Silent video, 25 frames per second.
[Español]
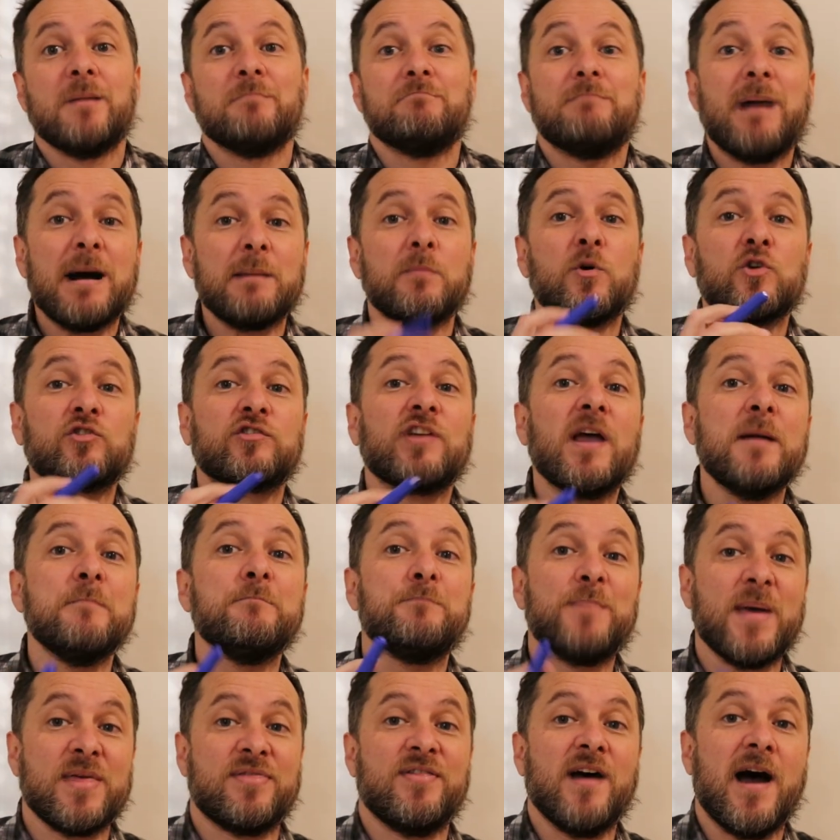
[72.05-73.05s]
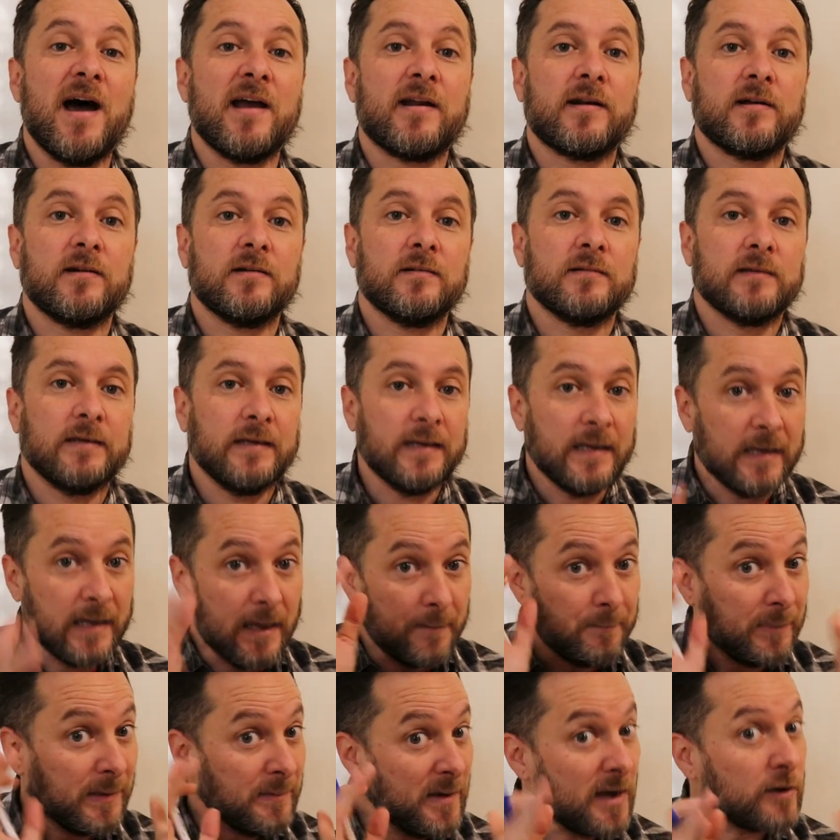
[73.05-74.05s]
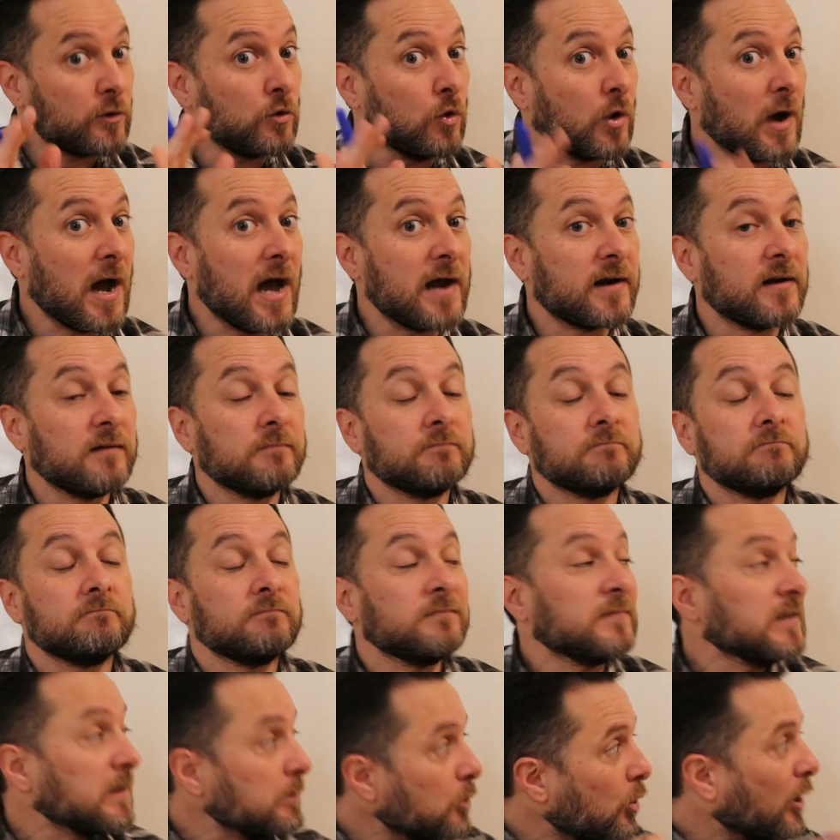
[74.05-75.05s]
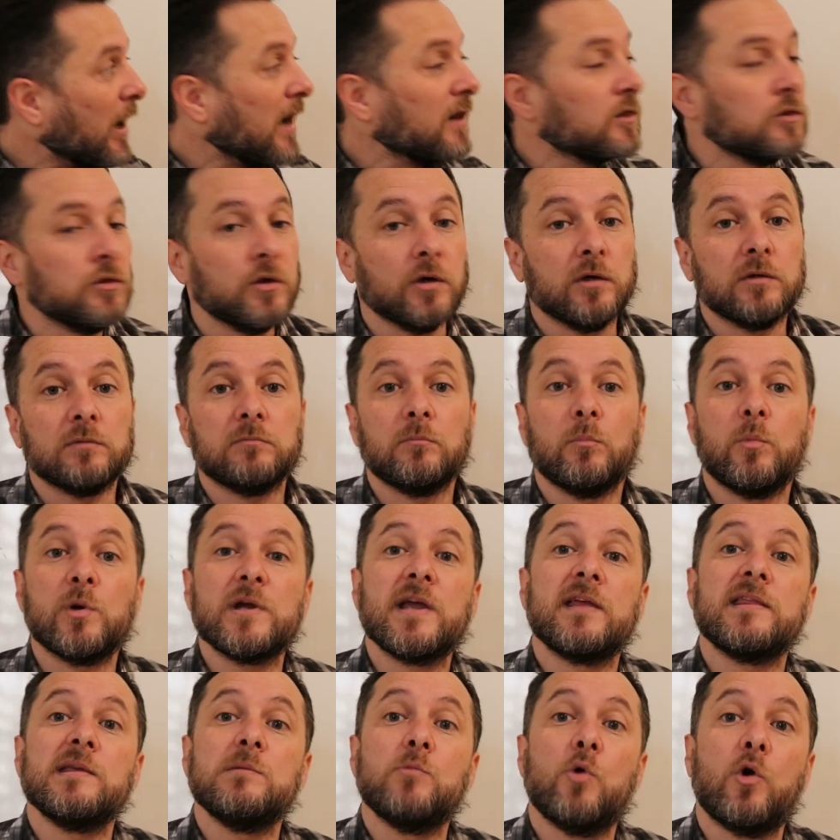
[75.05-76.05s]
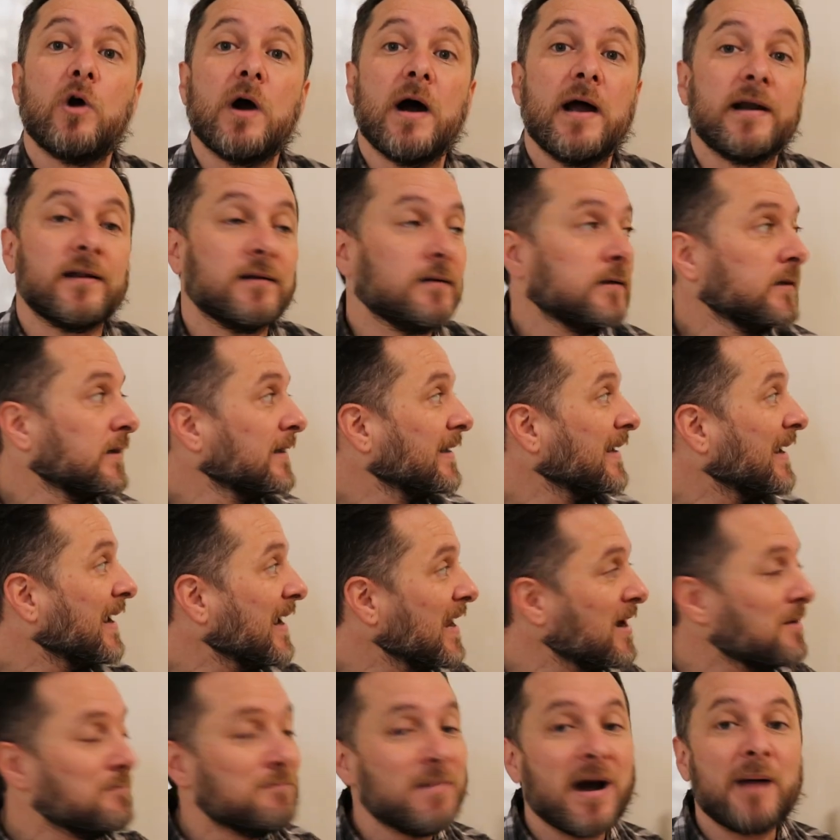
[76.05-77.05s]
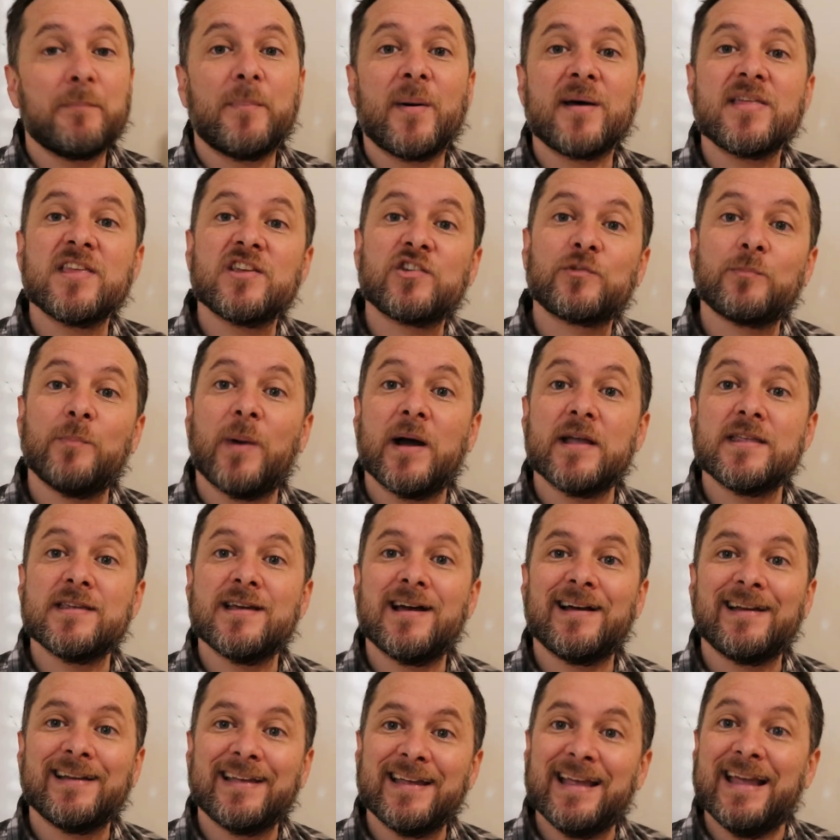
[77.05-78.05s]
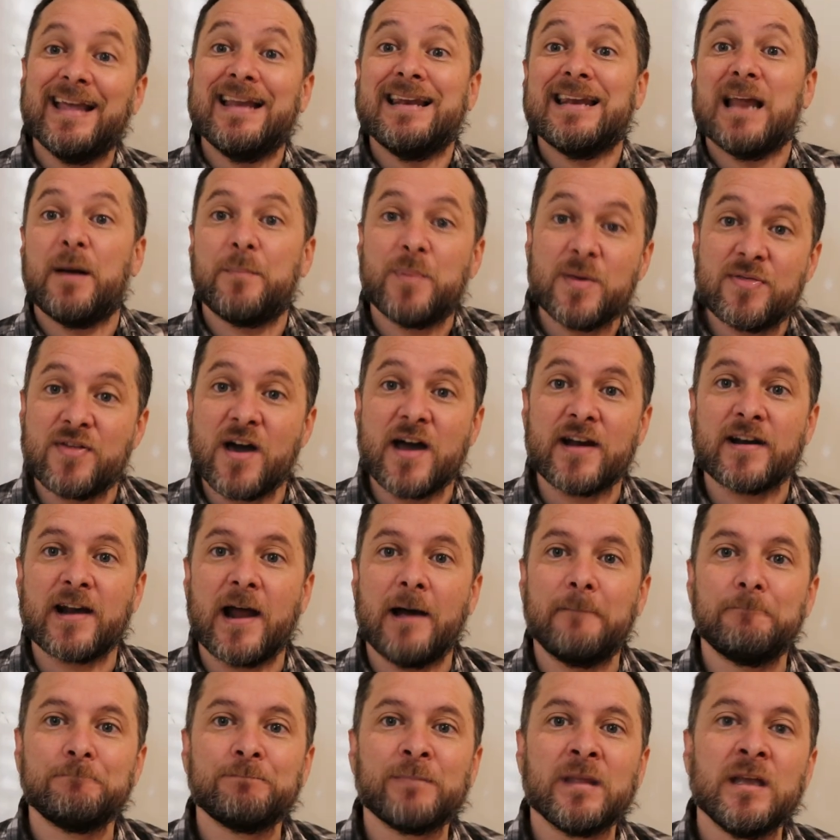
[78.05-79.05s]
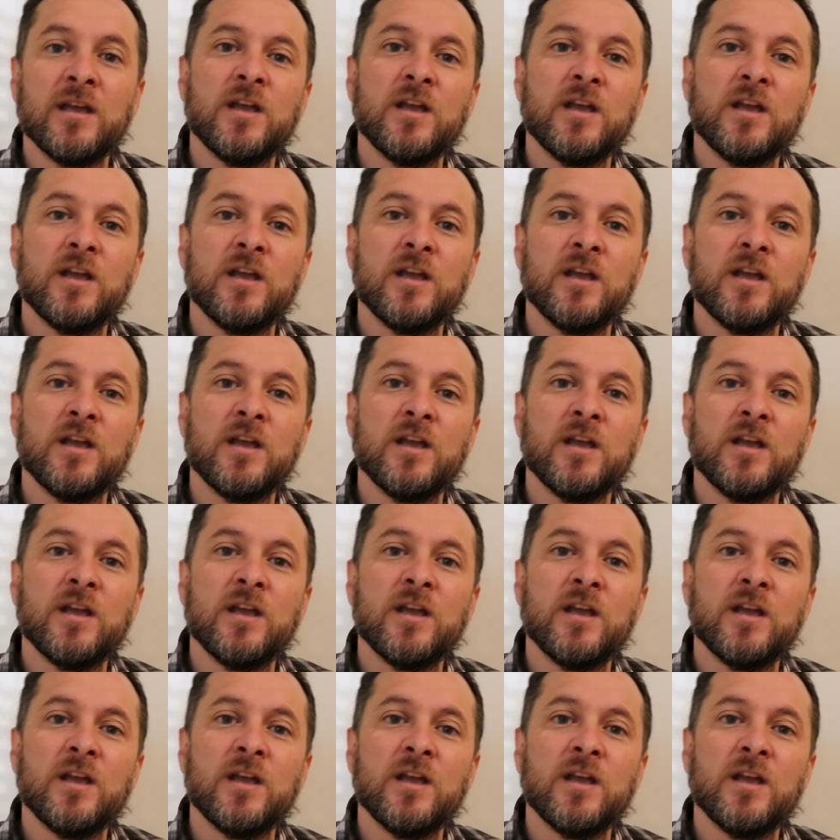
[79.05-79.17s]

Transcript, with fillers: Vamos a empezar, en primer lugar, dibujando. Voy a dibujar el mapa de España en la pizarra.